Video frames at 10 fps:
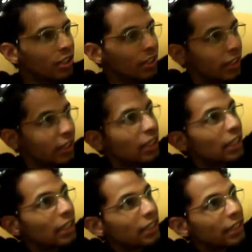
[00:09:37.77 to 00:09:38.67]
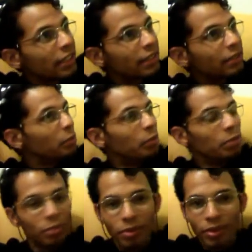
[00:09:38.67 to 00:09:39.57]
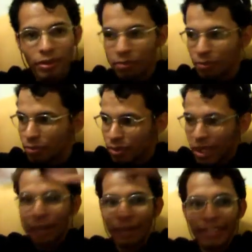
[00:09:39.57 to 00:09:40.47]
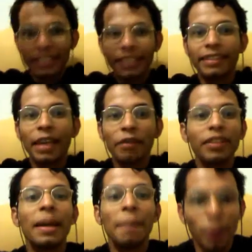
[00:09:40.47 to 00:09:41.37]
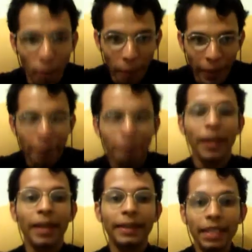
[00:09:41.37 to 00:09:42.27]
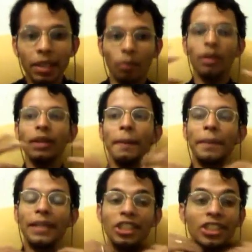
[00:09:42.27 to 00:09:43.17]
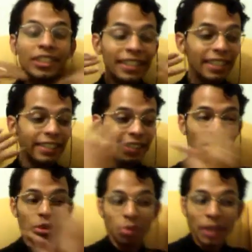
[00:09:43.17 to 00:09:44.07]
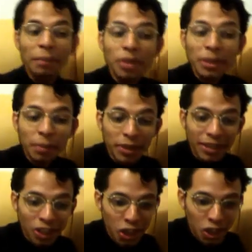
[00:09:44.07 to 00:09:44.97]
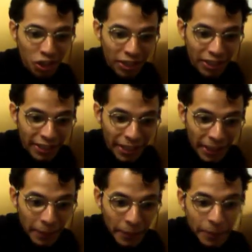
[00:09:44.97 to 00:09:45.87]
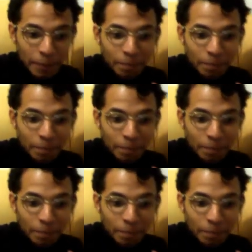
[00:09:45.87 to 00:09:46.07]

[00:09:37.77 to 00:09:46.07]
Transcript: que, que, que sabe assim, que tem vida própria. Não. Para a gente entender literatura, é muito importante a gente entender